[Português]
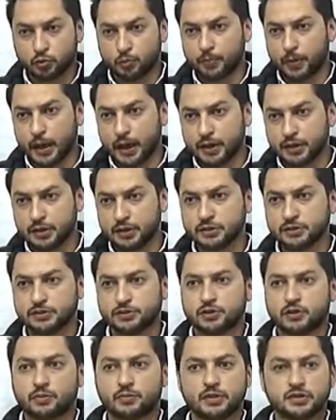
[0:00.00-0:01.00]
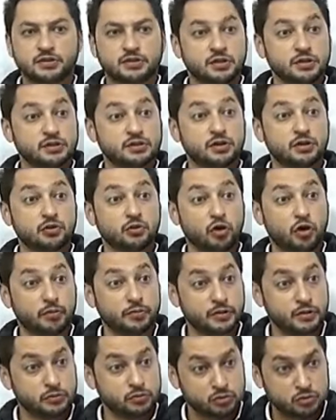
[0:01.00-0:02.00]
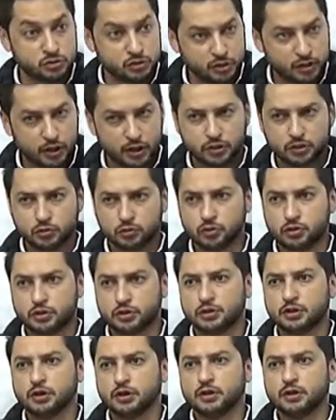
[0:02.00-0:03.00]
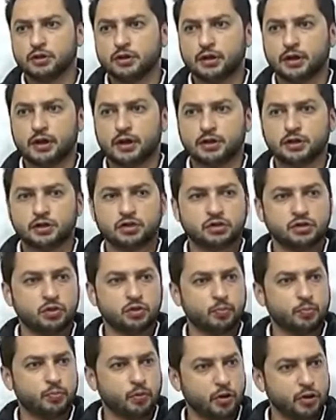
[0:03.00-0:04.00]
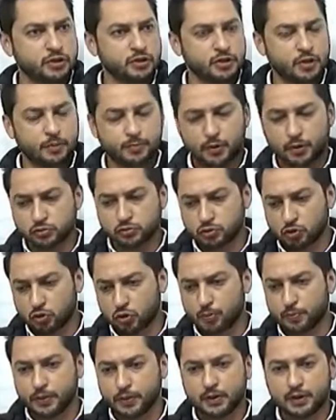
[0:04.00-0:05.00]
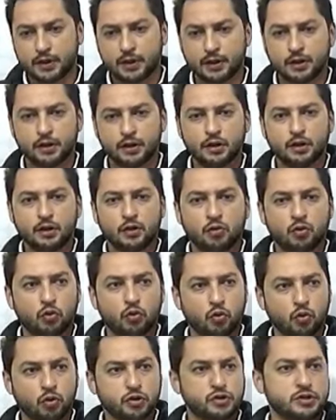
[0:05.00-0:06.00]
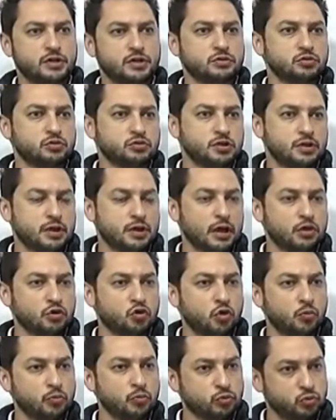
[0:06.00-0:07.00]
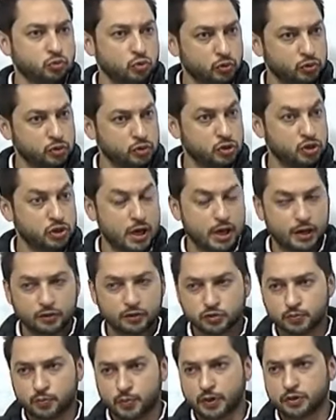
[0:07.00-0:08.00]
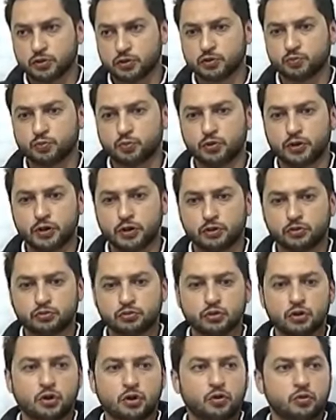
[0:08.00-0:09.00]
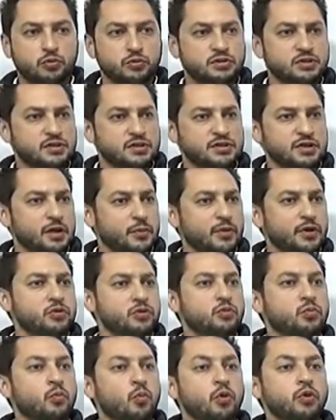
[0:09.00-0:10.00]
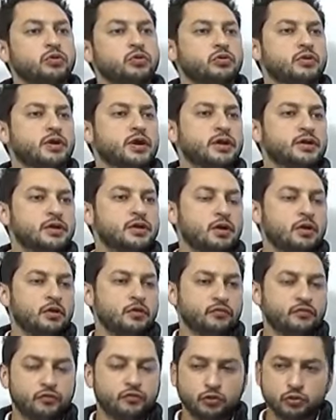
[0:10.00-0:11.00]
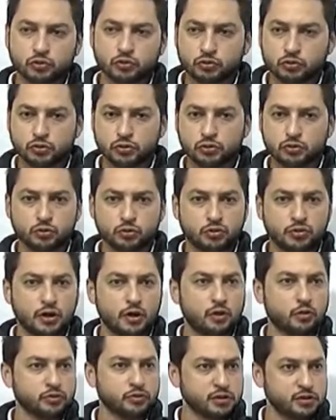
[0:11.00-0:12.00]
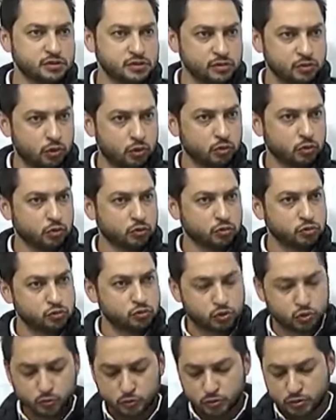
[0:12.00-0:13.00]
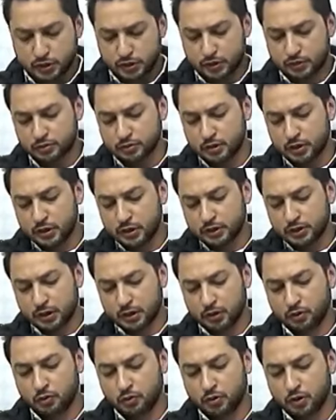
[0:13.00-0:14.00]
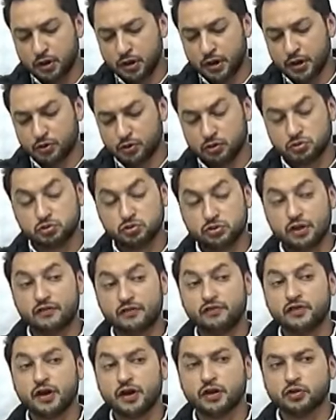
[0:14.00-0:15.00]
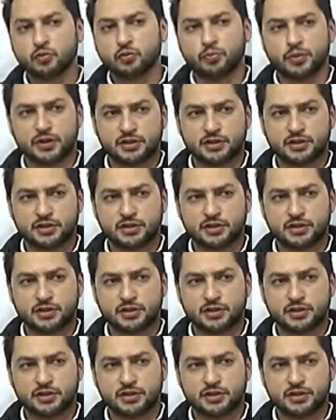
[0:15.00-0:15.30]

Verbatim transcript: do país têm uma distância enorme da sociedade hoje. Né? A gente não pode tapar o sol com a peneira. Hoje, a sociedade como um todo enxerga nos partidos políticos um distanciamento muito grande, fruto de tudo que aconteceu ao longo dos últimos anos. Então, é nosso dever no